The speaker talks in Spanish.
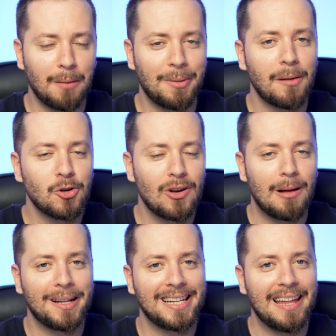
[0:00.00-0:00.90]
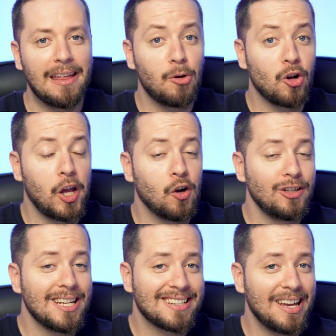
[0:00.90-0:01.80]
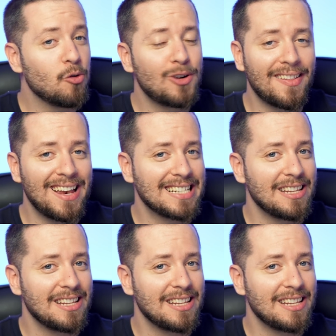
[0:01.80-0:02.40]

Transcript: Empezamos con la pantalla de bloqueo y es que una de las